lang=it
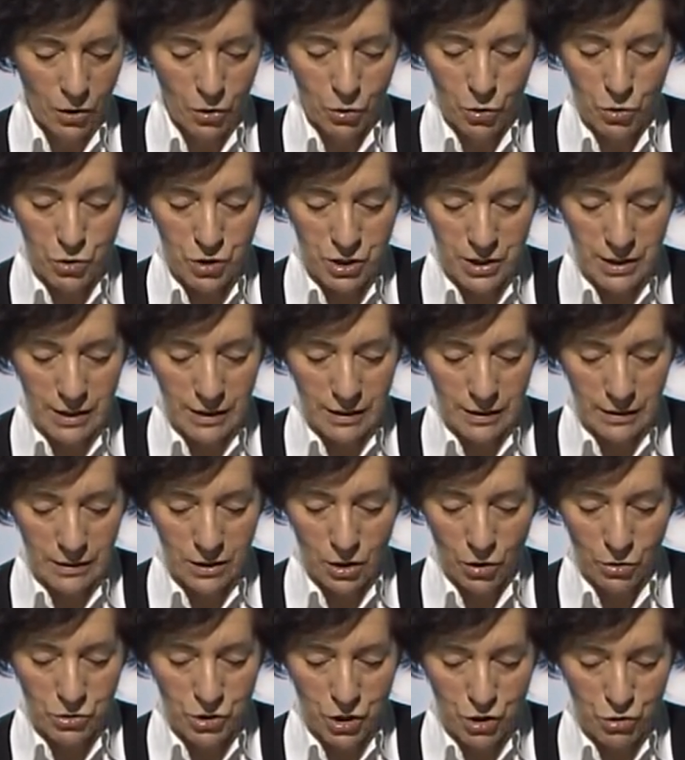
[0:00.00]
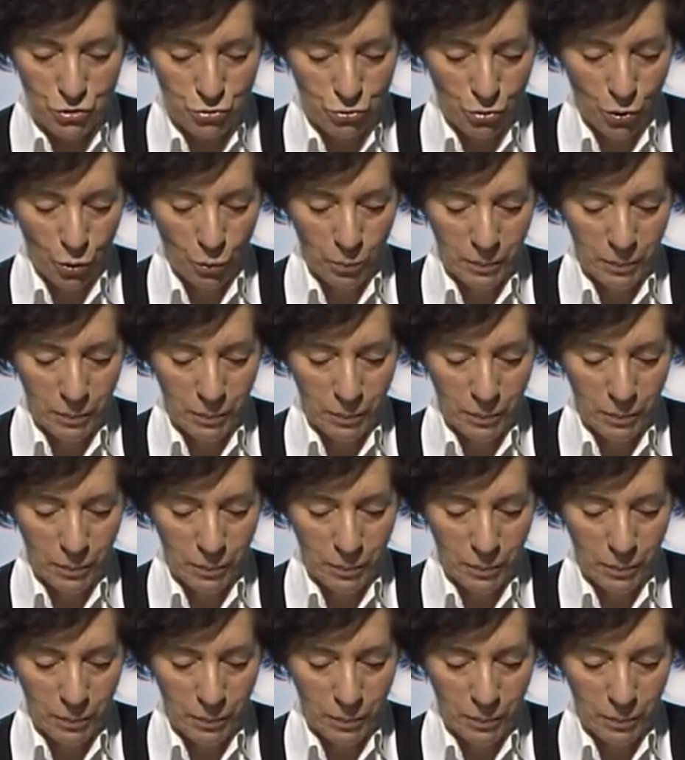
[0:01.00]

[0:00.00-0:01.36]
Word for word: così di ogni sua